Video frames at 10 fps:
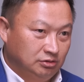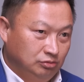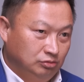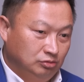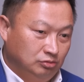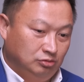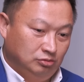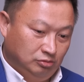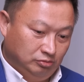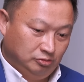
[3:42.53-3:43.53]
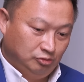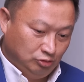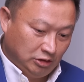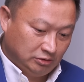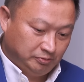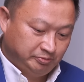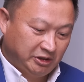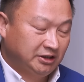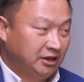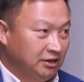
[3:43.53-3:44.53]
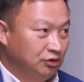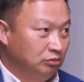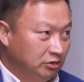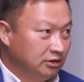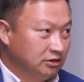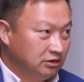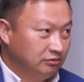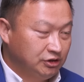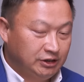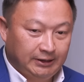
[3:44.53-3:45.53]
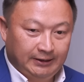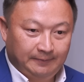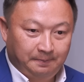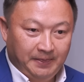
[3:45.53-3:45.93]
Ну, у нас протоколируем данное совещание